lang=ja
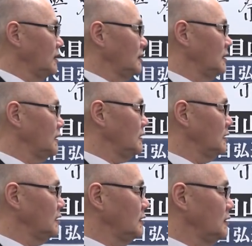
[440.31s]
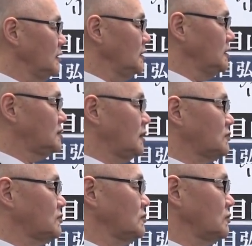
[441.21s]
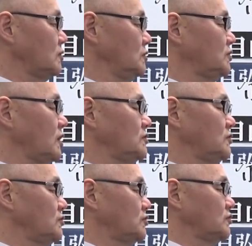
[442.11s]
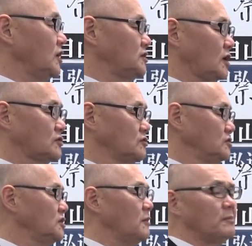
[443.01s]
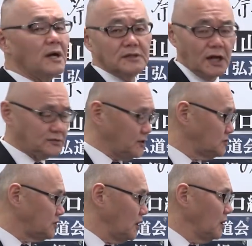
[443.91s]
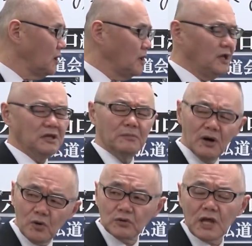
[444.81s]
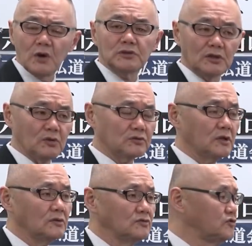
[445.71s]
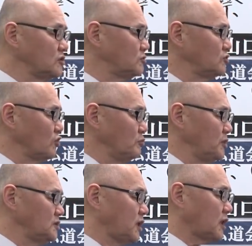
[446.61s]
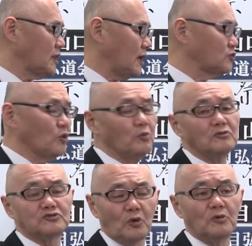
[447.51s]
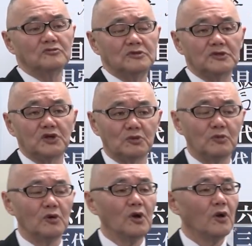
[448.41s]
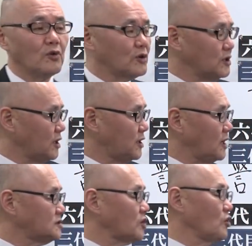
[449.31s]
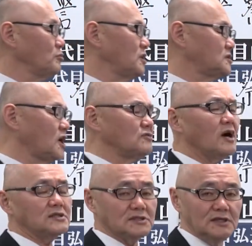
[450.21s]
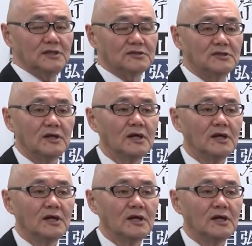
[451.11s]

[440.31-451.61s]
えー、1月2019年1月2年前に発生して、えー、今頃逮捕なのずいぶんのんびりしてたなと思うと思うんですけどもこれね決してのんびりしているわけじゃないんです。